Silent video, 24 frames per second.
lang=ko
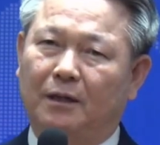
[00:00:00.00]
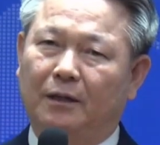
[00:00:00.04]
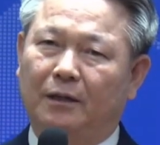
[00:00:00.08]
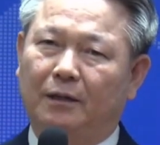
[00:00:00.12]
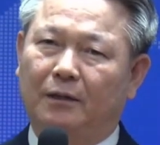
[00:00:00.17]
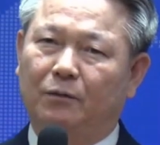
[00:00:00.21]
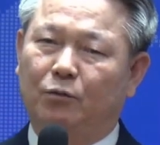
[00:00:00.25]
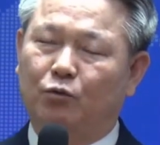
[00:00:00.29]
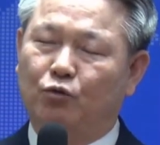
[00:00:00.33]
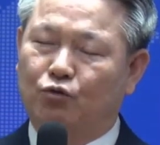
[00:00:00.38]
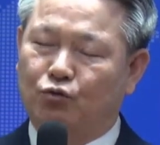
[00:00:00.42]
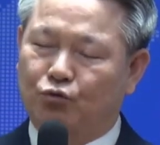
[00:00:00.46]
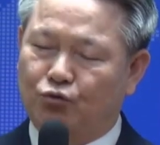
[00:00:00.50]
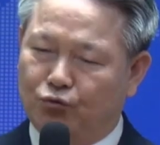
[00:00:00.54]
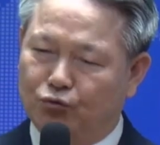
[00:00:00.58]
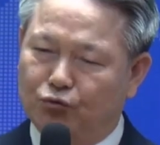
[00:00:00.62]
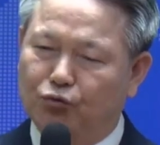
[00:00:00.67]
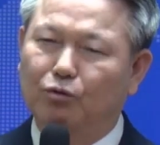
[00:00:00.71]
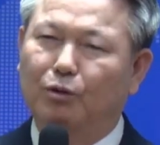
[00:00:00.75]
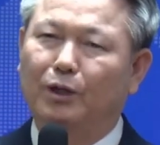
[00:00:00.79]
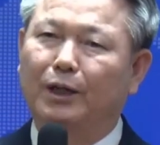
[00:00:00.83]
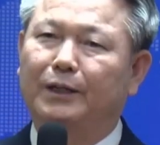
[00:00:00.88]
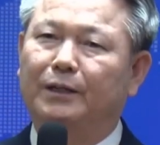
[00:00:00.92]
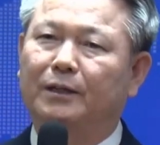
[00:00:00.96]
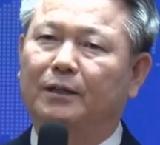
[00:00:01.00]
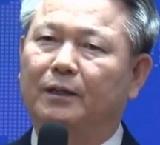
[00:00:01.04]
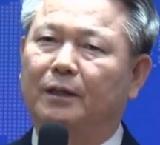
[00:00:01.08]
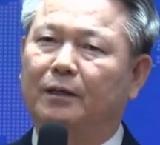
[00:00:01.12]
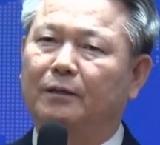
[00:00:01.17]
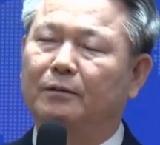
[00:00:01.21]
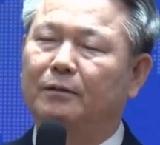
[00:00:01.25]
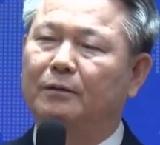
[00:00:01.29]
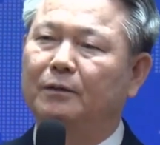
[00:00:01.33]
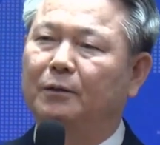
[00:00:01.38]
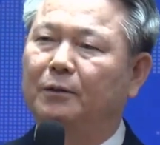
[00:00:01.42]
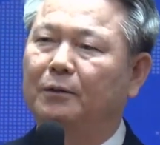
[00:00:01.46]
이 중요한
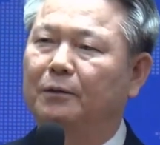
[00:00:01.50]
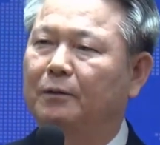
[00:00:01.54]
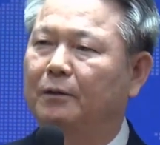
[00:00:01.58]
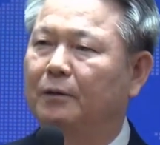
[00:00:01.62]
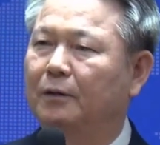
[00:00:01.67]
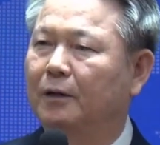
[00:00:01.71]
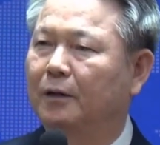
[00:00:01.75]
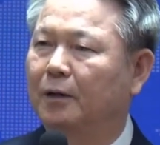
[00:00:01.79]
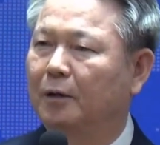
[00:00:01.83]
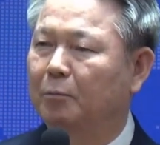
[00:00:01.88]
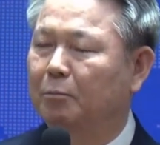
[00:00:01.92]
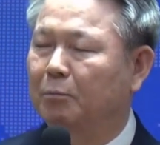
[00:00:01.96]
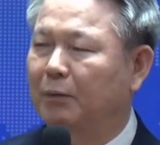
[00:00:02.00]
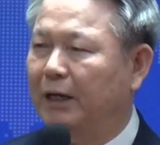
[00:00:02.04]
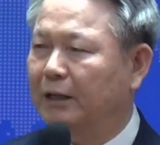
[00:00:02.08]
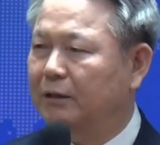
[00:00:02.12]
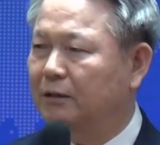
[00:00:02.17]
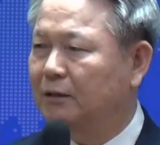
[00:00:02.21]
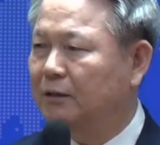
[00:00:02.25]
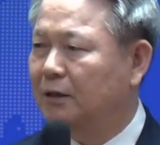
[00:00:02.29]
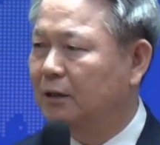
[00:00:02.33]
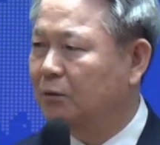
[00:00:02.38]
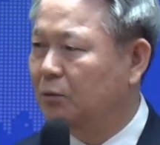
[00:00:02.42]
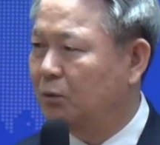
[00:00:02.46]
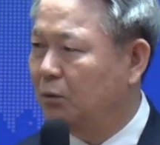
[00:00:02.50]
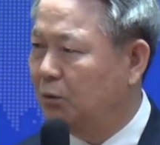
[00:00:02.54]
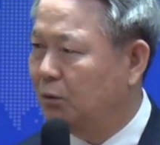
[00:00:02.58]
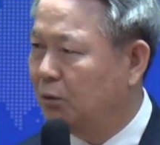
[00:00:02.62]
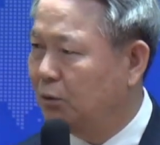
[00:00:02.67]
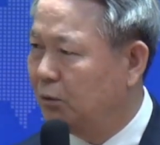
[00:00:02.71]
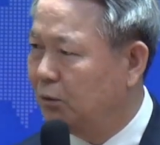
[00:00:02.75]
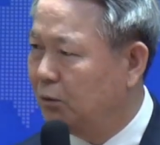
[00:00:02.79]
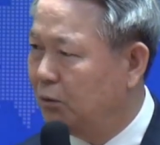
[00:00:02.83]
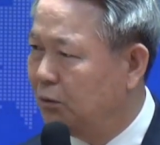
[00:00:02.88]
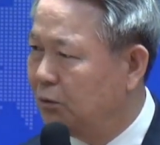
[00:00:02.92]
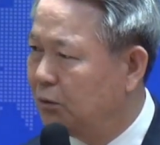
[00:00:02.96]
일에는요, 마귀가
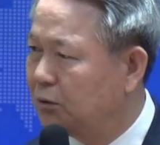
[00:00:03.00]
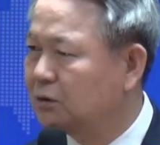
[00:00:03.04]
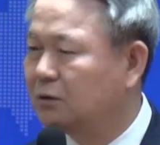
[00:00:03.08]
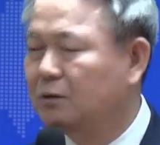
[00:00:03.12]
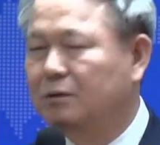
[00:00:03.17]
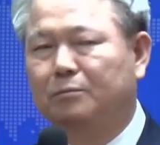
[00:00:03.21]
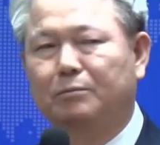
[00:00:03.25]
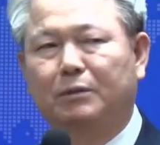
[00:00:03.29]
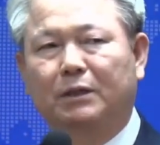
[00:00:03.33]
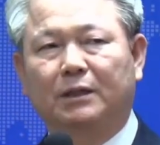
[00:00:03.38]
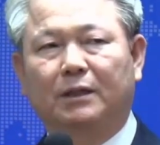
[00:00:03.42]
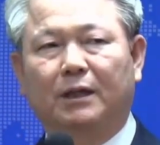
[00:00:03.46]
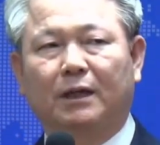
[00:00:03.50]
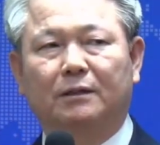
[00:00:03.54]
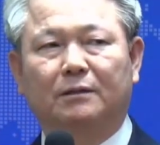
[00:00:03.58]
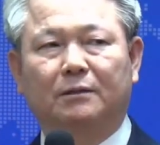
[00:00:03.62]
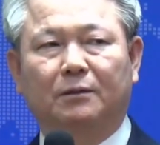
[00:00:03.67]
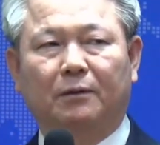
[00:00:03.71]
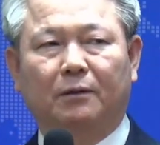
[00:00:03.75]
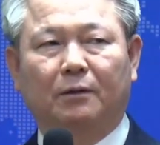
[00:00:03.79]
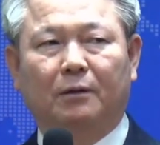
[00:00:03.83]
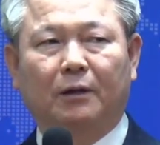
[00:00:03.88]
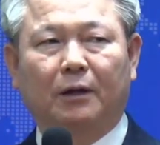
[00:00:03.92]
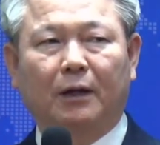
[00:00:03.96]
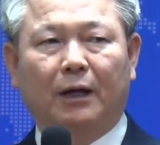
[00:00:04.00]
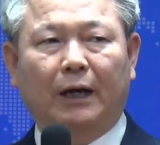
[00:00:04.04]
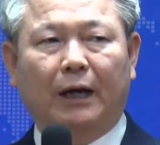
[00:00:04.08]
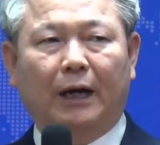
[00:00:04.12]
꼭 틈을 타서